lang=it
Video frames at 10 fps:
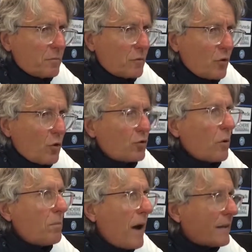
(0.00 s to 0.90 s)

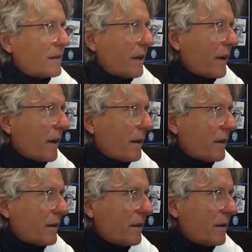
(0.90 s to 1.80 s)
controbattere
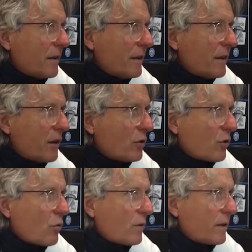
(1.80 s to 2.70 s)
eh, le
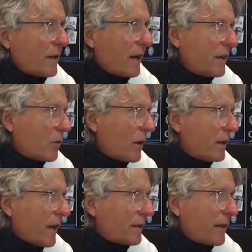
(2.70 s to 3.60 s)
loro grandi
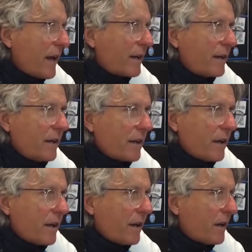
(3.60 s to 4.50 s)
qualità tecniche
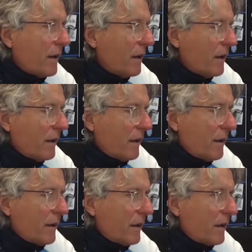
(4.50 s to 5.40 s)
e,
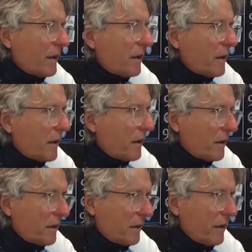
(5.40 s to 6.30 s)

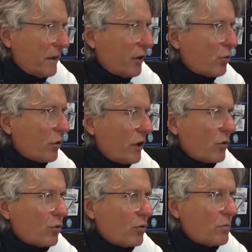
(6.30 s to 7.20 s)
eh, e, di
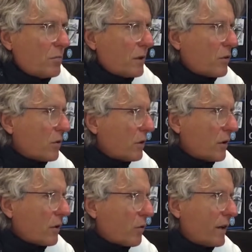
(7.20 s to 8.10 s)
curriculum
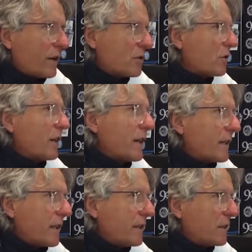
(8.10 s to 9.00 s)
con quelle che sono le
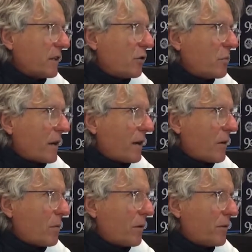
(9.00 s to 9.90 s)
caratteristiche di cui
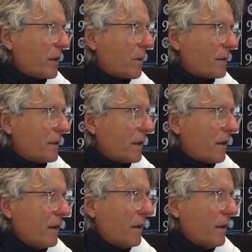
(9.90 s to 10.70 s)
parlavamo a fine partita